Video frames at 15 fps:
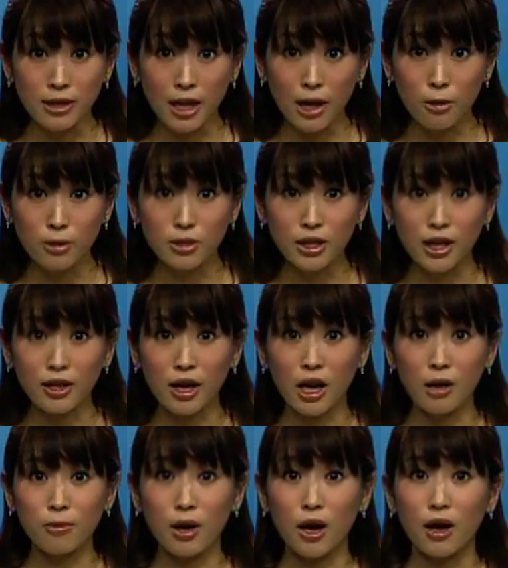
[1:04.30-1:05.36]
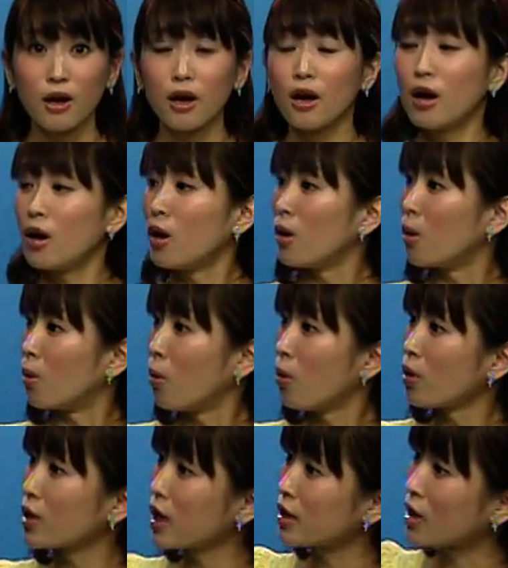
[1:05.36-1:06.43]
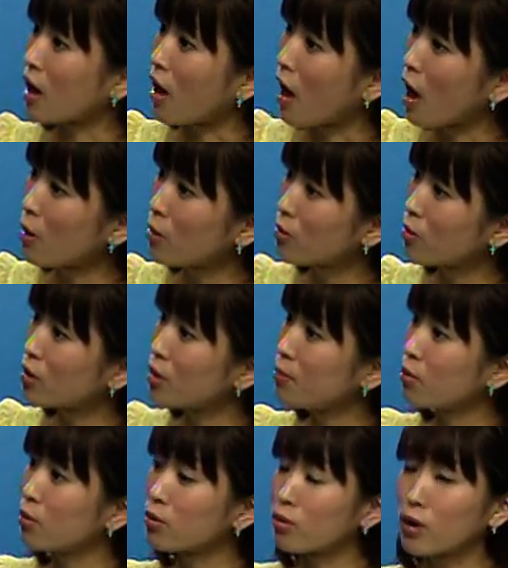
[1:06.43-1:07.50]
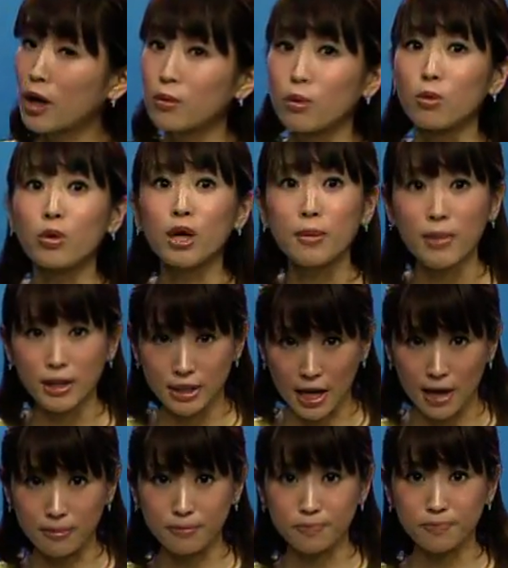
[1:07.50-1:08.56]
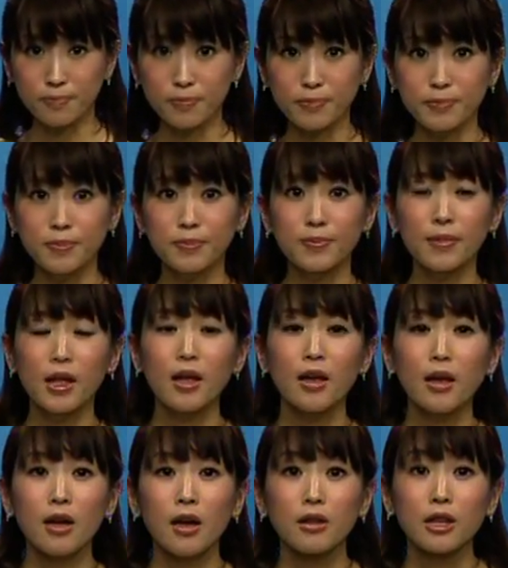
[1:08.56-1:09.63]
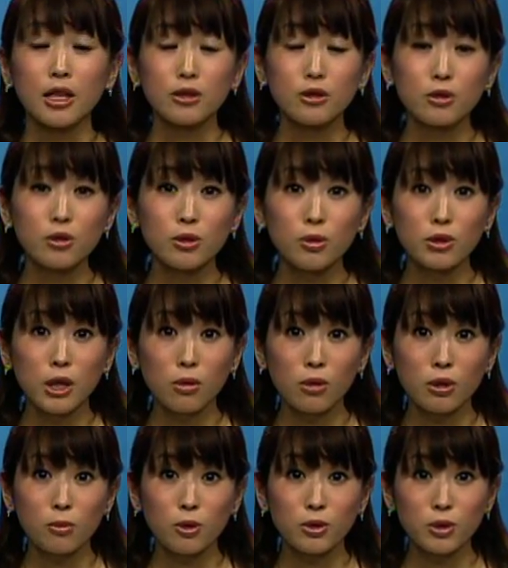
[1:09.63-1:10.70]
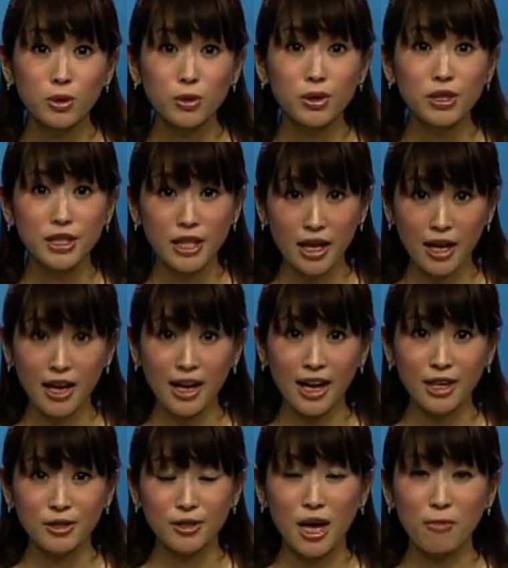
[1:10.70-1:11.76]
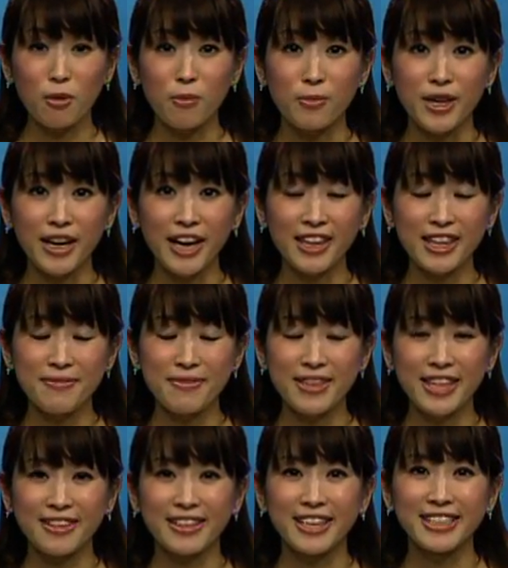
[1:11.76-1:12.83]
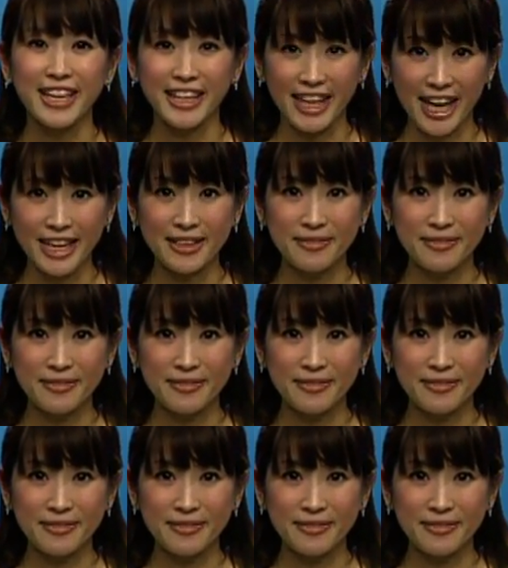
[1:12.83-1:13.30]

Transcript: 太郎さんからは大きなハロのリポートが届きました熱中症などにも注意しながら空も見上げてみてくださいね